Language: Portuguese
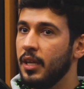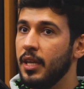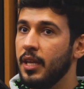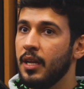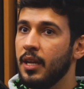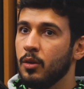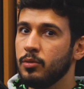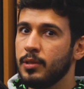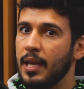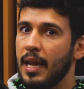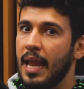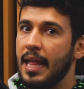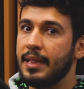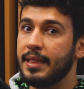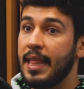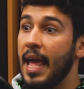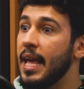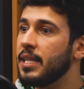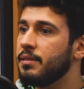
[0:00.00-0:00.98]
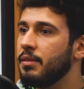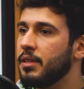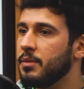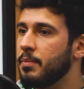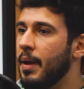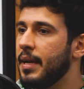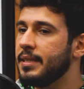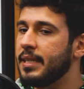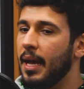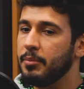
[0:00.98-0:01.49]
e não, sei lá, 10
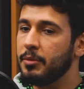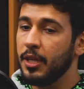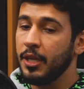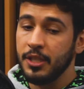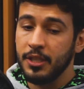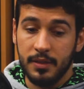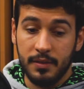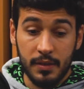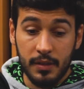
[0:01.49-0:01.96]
vezes mais rápido. A gente,